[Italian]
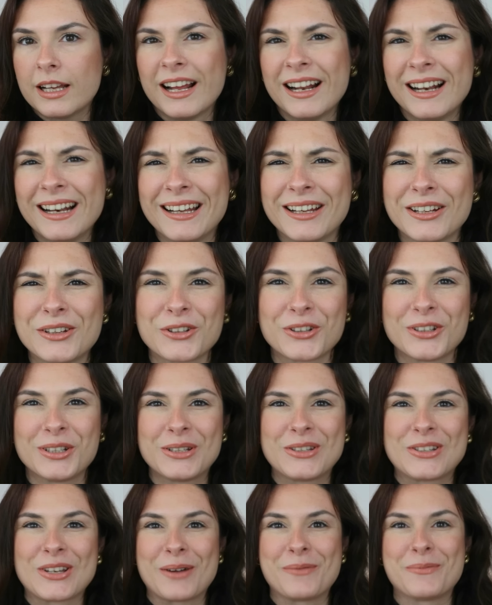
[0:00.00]
dialetto
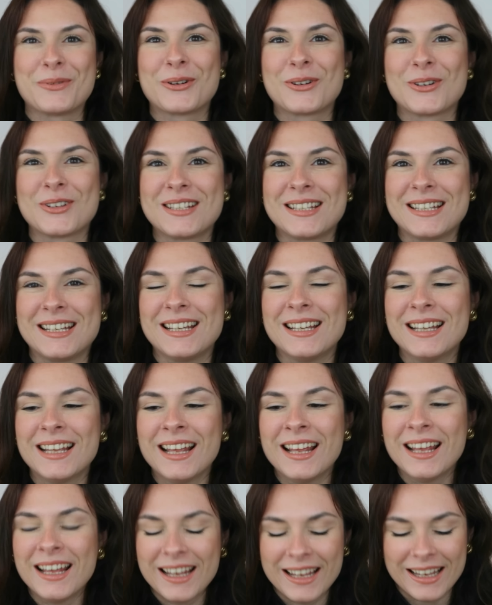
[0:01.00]
diciamo così
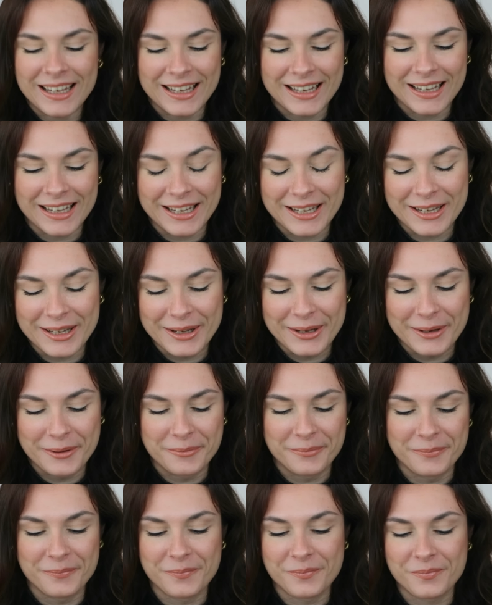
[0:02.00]
e
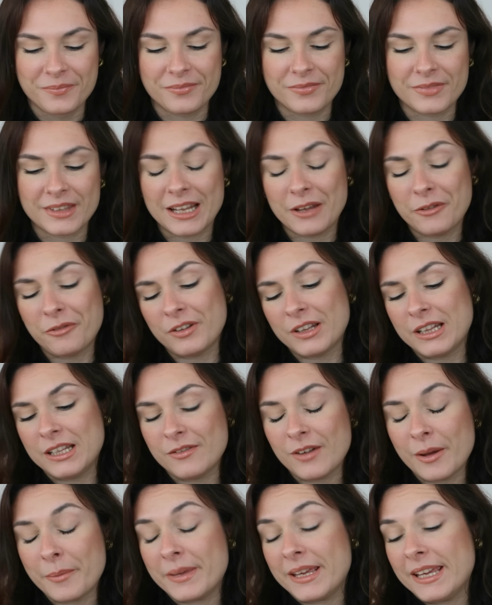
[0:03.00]
ehm,
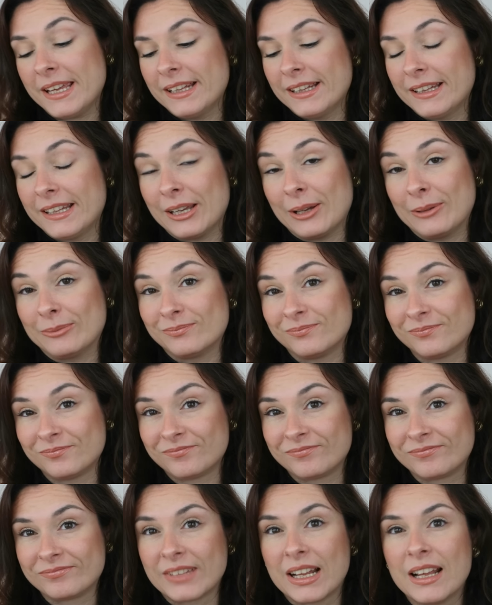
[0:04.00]
effettivamente
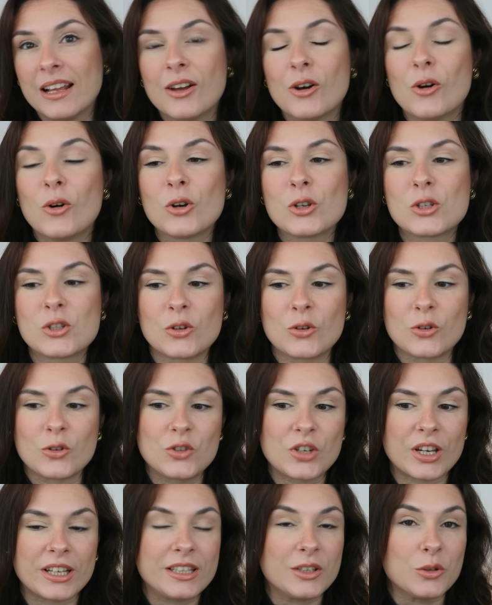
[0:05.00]
o sono
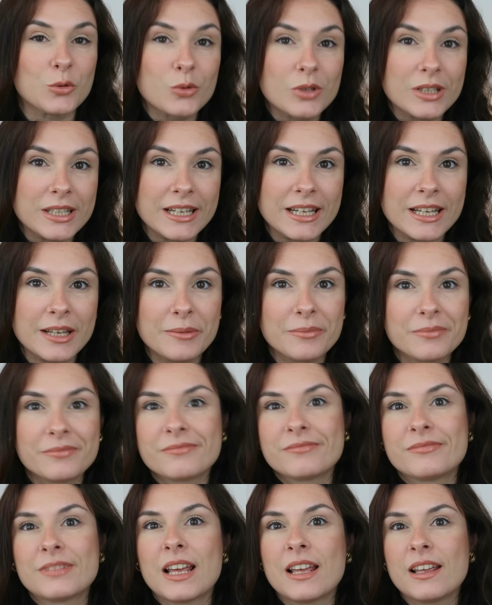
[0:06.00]
oggetti
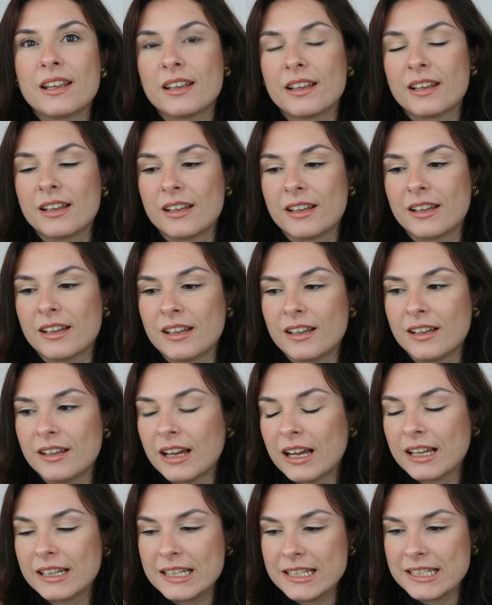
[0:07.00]
utili
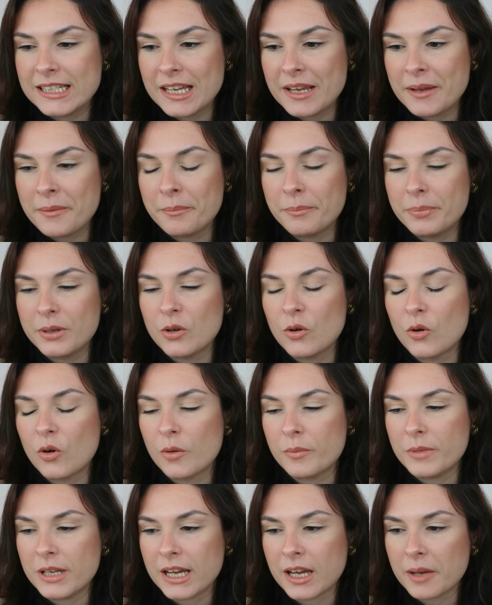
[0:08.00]
eh, ad
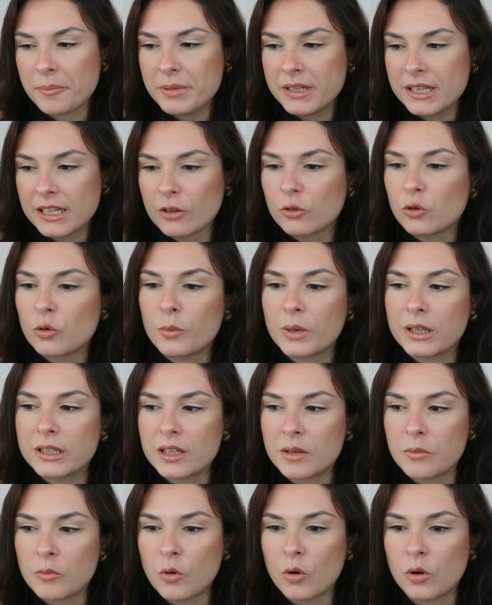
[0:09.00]
esempio mi è capitato un
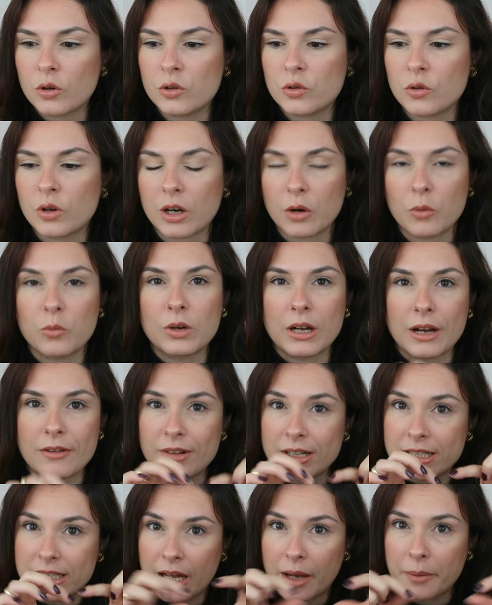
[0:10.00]
matrimonio, era un
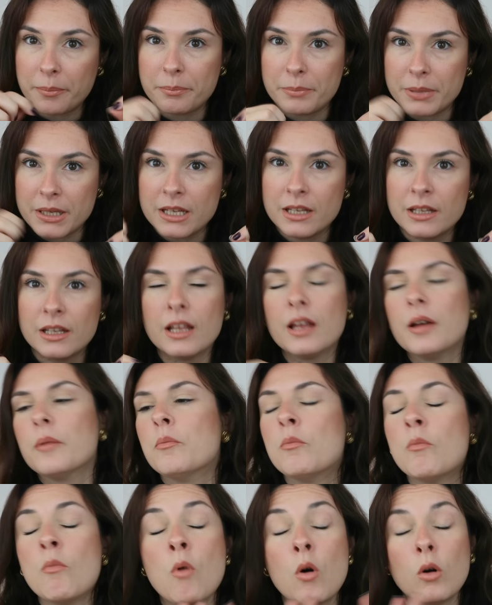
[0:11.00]
cavatappi
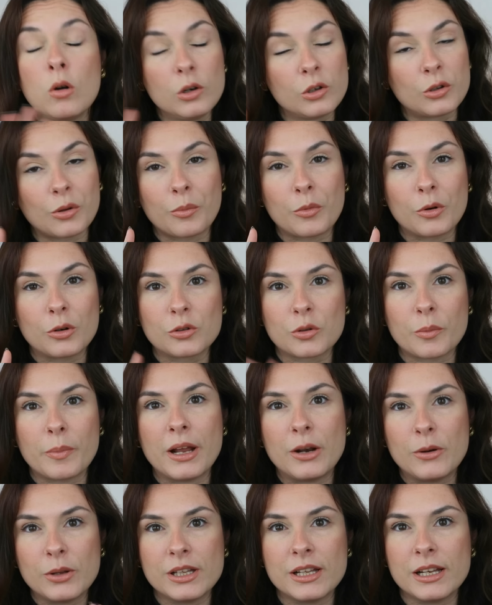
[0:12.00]
molto molto
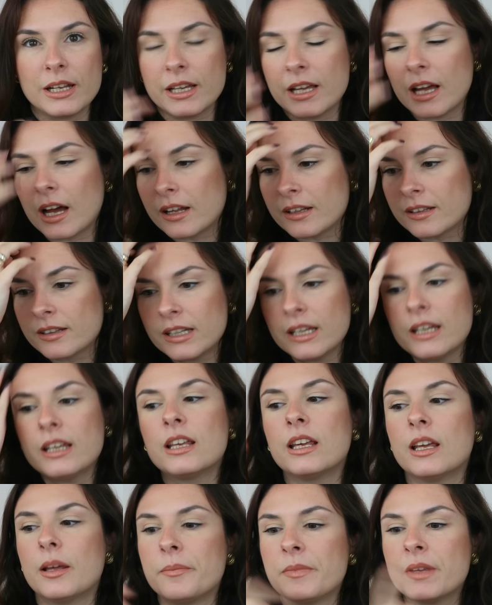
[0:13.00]
bello ed elegante
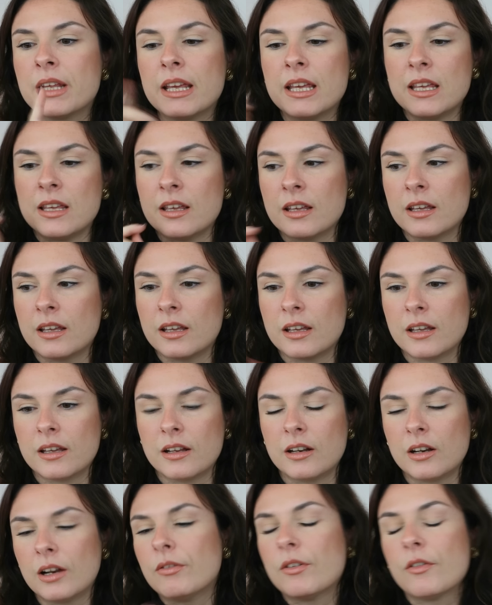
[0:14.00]
che
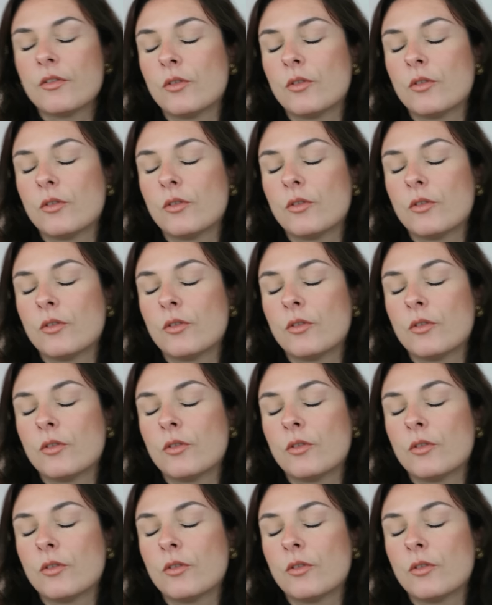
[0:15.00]
eh,